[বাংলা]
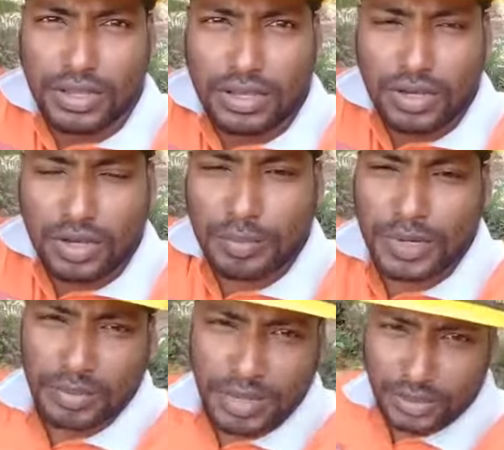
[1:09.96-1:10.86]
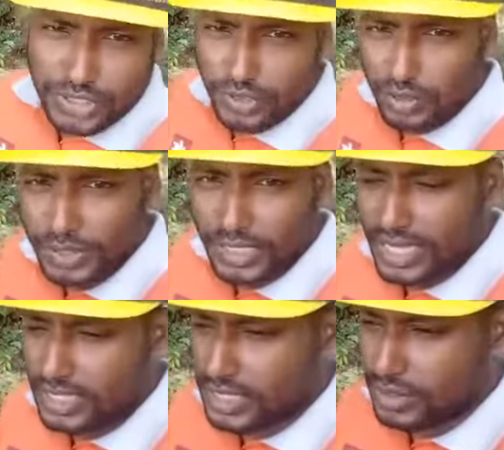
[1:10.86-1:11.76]
কপাল ভালো ছিল বিদায়
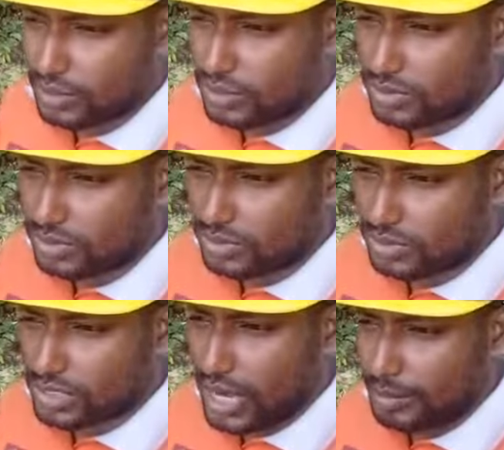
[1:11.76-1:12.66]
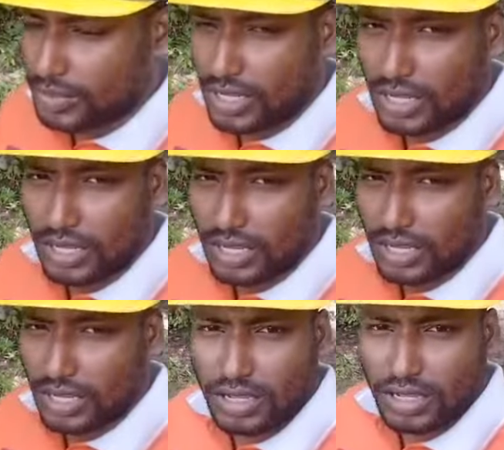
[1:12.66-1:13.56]
যাই হোক সাপটা
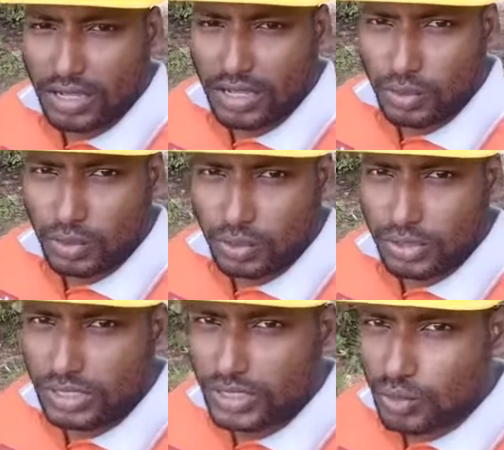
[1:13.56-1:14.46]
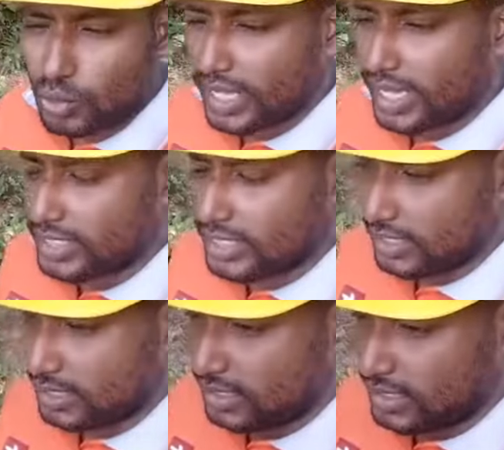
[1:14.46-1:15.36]
অন্য দিক দিয়ে চলে গেছে
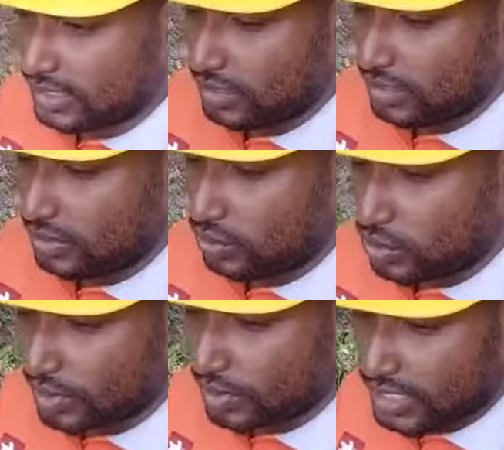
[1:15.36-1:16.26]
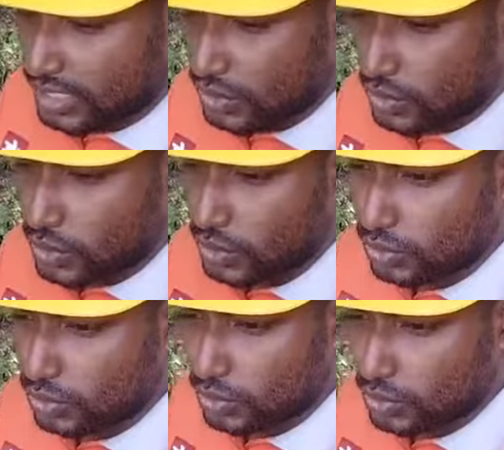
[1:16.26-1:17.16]
তো সবার কাছে আসলে
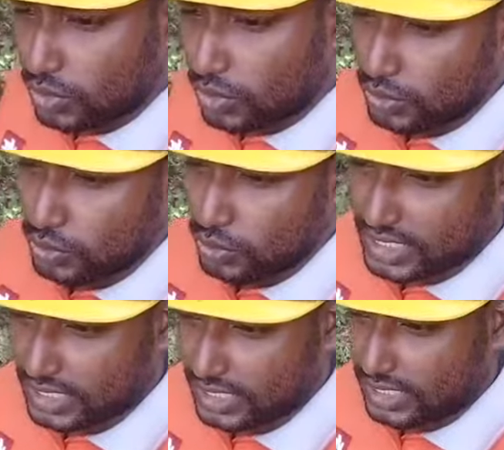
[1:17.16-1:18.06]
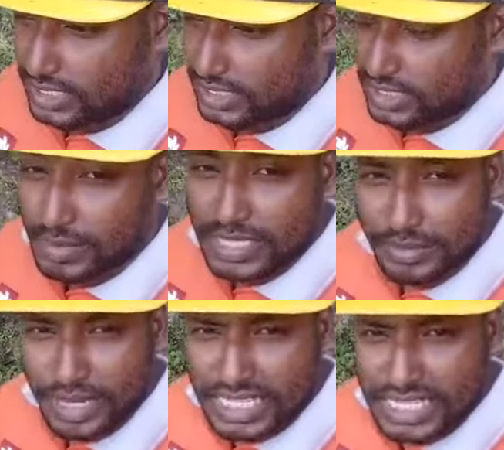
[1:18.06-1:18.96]
সতর্ক করার জন্য আজকে যে বাসা
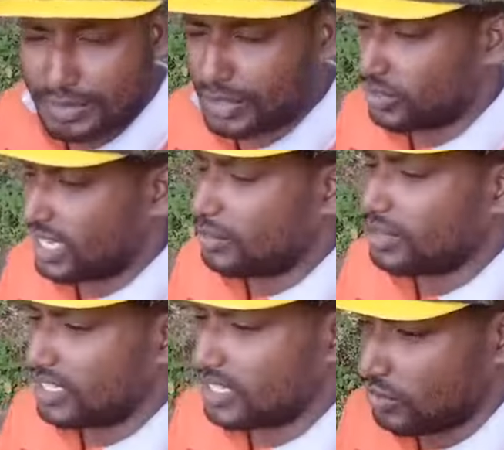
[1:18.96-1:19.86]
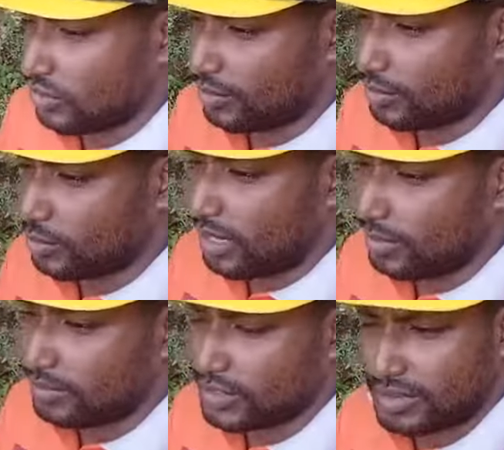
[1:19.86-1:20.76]
বাড়ছে আমার তো জানে পানি ছিল না আমি তো ভাবলাম
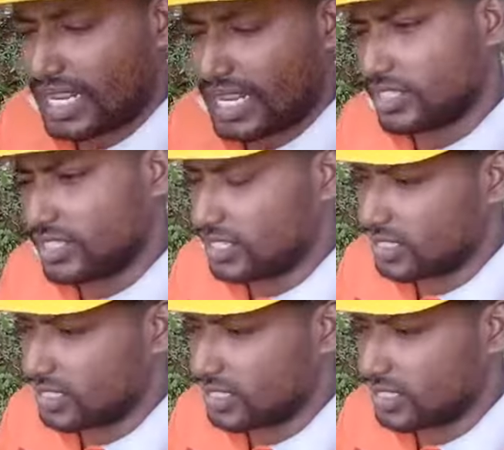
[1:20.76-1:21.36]
যে আমার কাজ শেষ